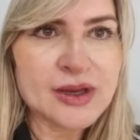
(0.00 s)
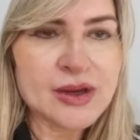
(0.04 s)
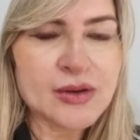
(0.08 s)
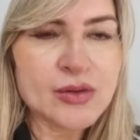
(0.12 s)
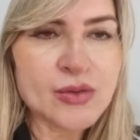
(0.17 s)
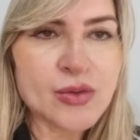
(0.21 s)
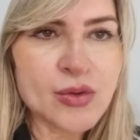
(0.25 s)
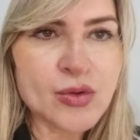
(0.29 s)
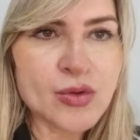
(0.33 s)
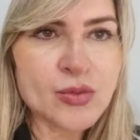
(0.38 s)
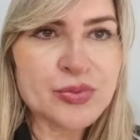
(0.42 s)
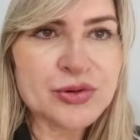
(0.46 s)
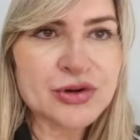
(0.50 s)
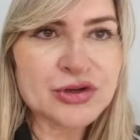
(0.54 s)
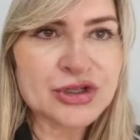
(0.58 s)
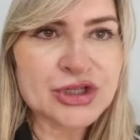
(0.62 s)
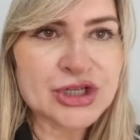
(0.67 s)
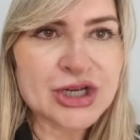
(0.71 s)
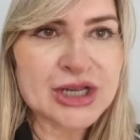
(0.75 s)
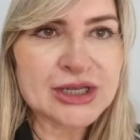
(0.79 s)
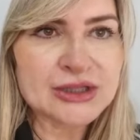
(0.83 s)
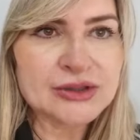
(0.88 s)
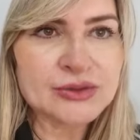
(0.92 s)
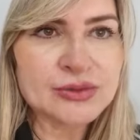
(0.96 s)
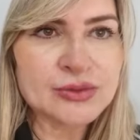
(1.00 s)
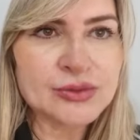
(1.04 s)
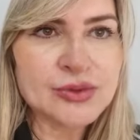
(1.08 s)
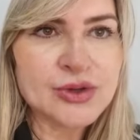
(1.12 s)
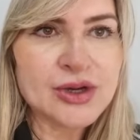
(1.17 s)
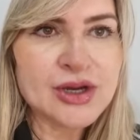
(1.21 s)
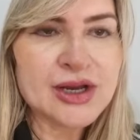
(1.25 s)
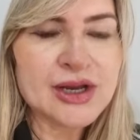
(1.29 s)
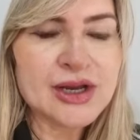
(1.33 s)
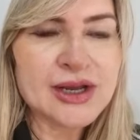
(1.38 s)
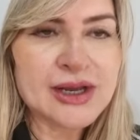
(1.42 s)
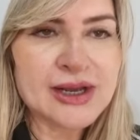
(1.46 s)
com o projeto
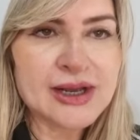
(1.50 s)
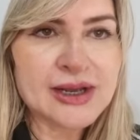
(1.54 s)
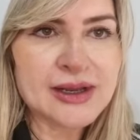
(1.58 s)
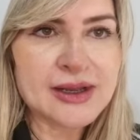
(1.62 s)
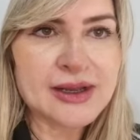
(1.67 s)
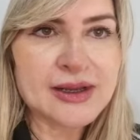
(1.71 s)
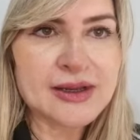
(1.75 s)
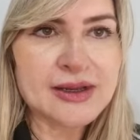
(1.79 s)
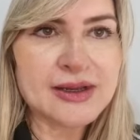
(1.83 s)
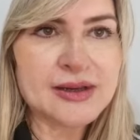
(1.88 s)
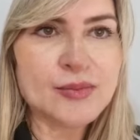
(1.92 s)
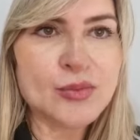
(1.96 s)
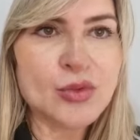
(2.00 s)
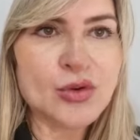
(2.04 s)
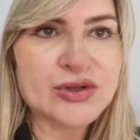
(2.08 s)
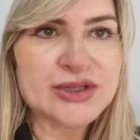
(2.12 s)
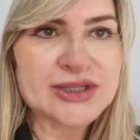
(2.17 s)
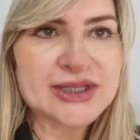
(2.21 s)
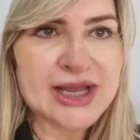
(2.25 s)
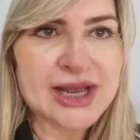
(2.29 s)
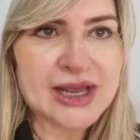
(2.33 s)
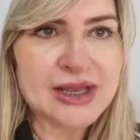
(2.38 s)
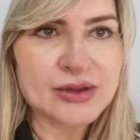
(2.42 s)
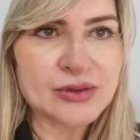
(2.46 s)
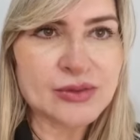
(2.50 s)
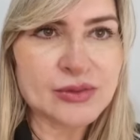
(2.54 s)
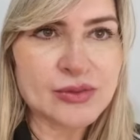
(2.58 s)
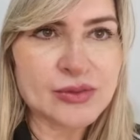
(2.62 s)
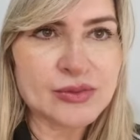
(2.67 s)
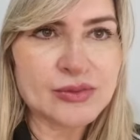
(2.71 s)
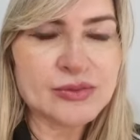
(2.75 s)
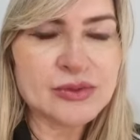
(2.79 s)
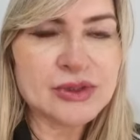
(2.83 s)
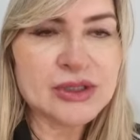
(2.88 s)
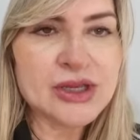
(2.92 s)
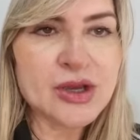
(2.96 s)
Mosaico,
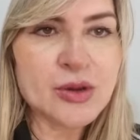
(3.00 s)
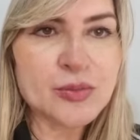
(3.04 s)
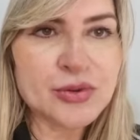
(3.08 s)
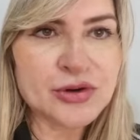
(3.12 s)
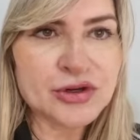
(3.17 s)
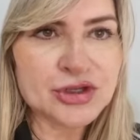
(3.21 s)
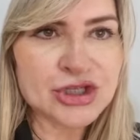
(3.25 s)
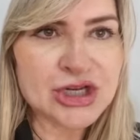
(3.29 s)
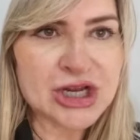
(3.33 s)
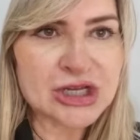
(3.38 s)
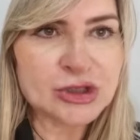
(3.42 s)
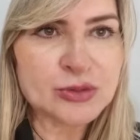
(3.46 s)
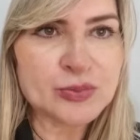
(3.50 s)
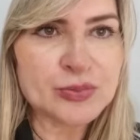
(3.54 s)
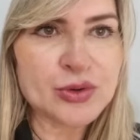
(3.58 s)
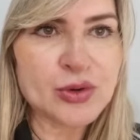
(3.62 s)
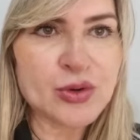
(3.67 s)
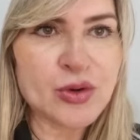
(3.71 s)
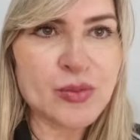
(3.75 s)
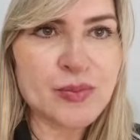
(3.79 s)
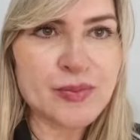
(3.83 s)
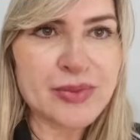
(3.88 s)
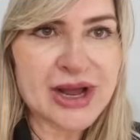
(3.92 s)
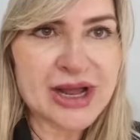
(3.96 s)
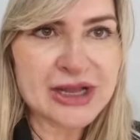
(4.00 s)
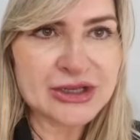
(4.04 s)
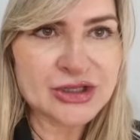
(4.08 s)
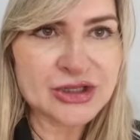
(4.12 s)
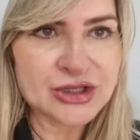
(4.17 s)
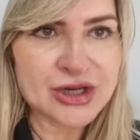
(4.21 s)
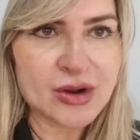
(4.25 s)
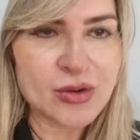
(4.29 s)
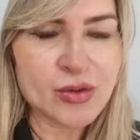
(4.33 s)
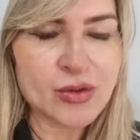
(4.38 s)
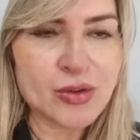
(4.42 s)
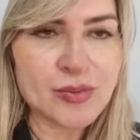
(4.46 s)
que é o projeto para o combate
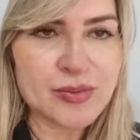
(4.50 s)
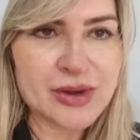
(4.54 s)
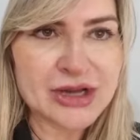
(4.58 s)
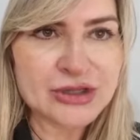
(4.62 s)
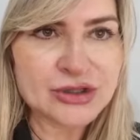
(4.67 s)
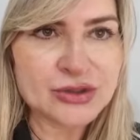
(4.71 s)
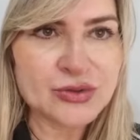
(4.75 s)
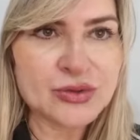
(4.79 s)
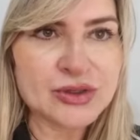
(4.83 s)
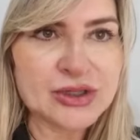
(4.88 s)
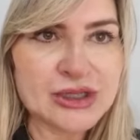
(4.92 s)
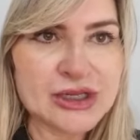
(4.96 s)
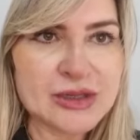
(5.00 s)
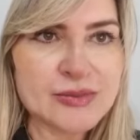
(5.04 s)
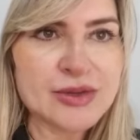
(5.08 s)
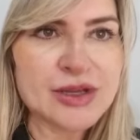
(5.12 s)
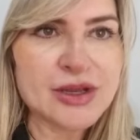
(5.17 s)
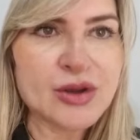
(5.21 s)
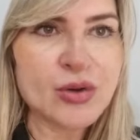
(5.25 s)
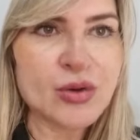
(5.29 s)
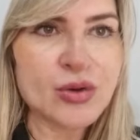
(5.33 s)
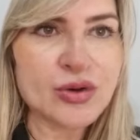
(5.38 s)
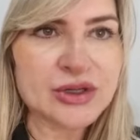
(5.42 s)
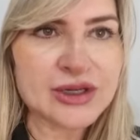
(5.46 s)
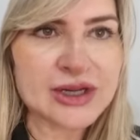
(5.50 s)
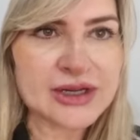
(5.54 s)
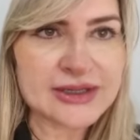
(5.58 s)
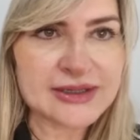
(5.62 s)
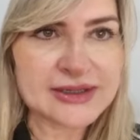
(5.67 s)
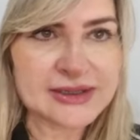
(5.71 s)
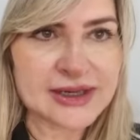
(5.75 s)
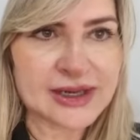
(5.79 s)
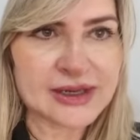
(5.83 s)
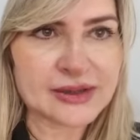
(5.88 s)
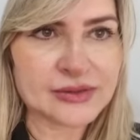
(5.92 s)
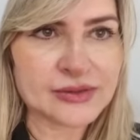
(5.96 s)
ao combate do crime
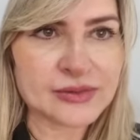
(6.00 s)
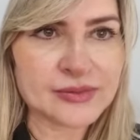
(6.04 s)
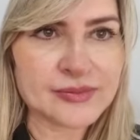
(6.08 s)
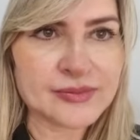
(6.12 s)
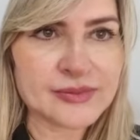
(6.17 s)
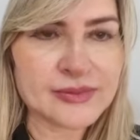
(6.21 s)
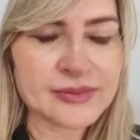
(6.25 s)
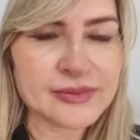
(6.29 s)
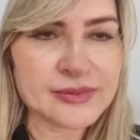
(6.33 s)
organizado.